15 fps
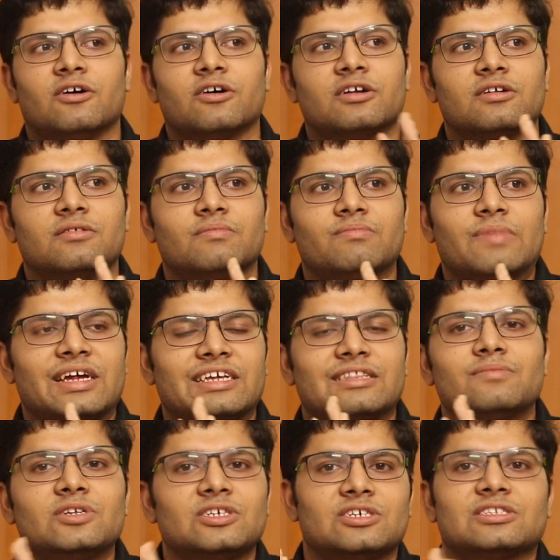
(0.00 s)
और मैं
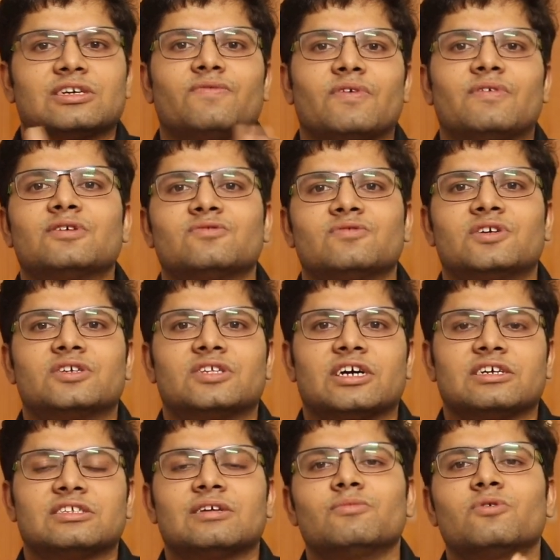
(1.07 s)
एकदम टीचर्स का फेवरेट स्टूडेंट
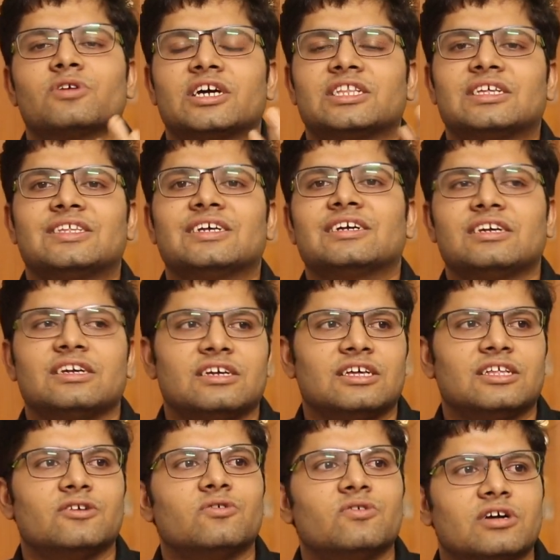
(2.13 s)
था कि सब लोग कहते थे कि
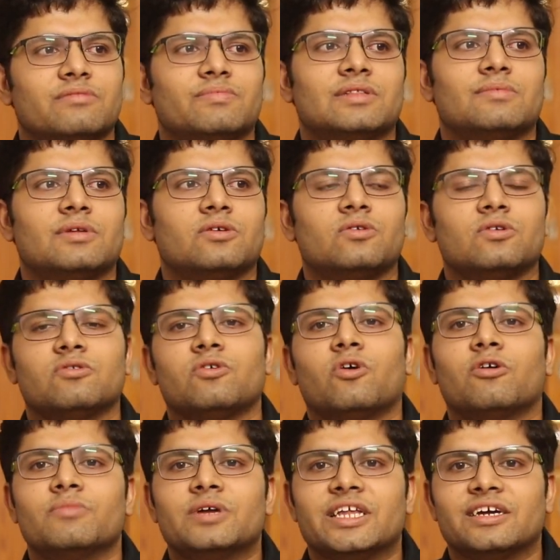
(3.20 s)
ये देखो कल्पित बिल्कुल कोई
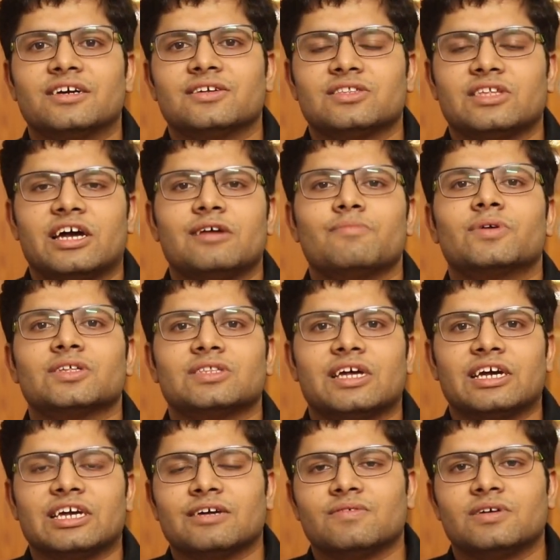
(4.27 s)
हॉबी नहीं करता है ये
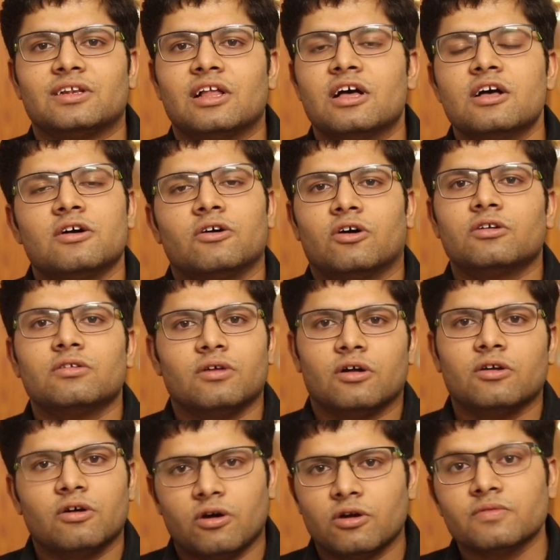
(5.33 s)
पढ़ता है केवल और
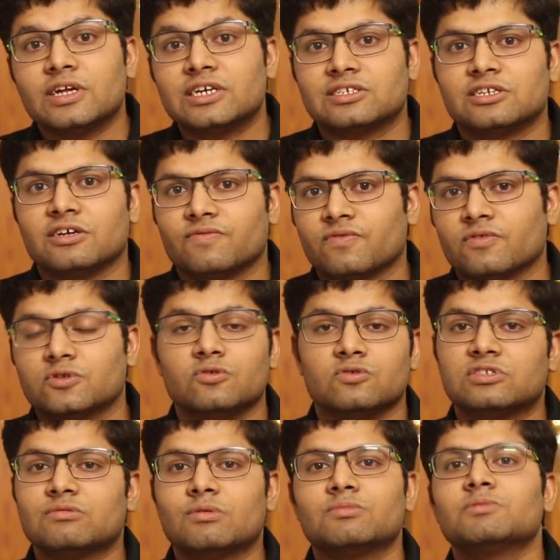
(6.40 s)
ऑल ऑफ दैट स्टफ जो
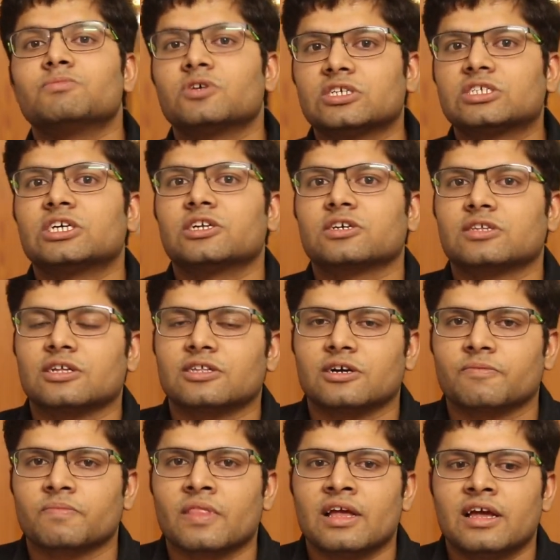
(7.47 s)
उस समय मुझे बहुत अच्छा लगता
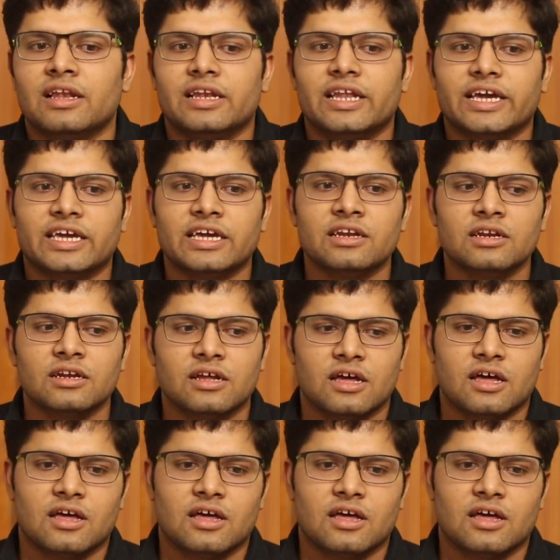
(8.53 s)
था लेकिन